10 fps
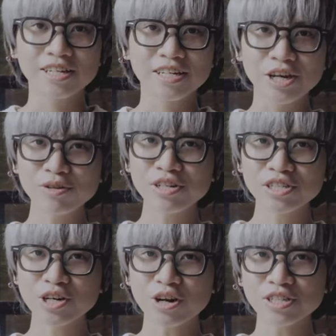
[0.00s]
Nếu như
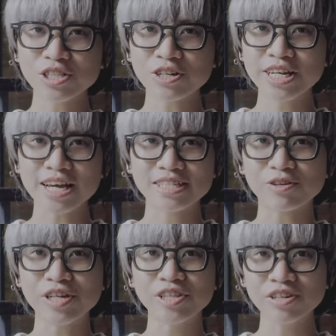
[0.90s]
chưa có Sony
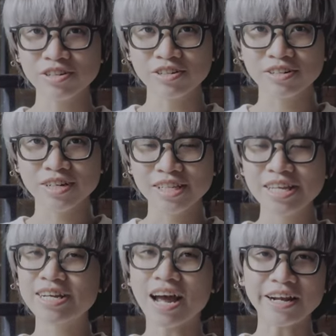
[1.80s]
A6400
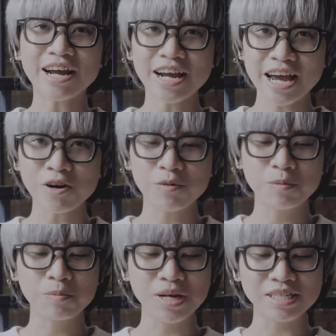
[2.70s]
thì khả năng cao
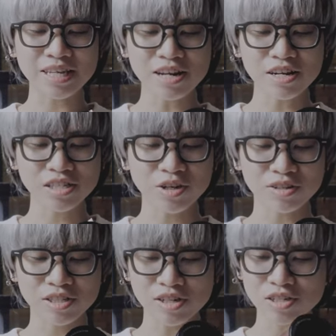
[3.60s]
mình sẽ lựa
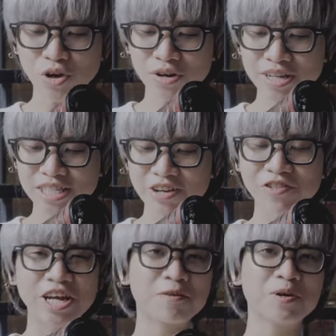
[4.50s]
chọn chiếc Sony
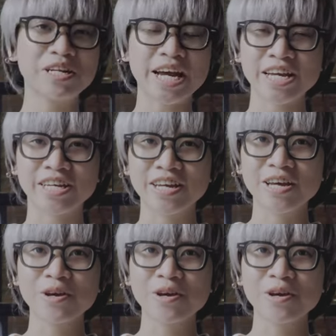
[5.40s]
ZV-E10 này